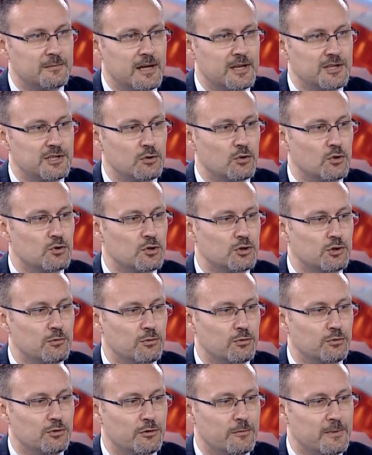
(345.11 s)
bence göz önünde
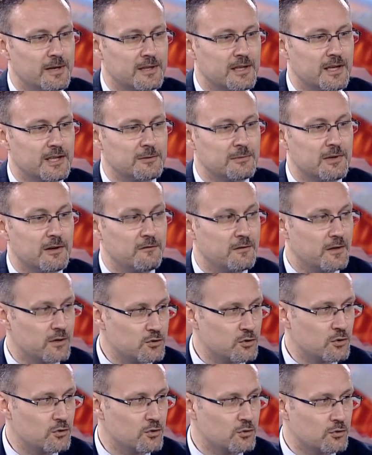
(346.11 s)
bulundurmak lazım
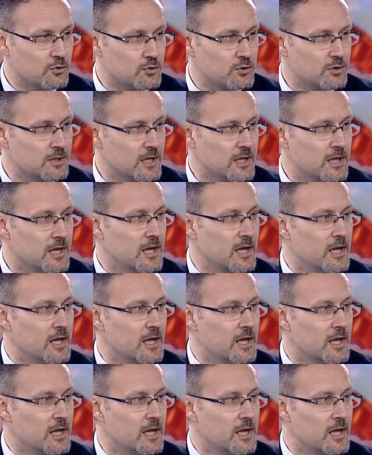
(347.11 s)
enflasyon konusunda.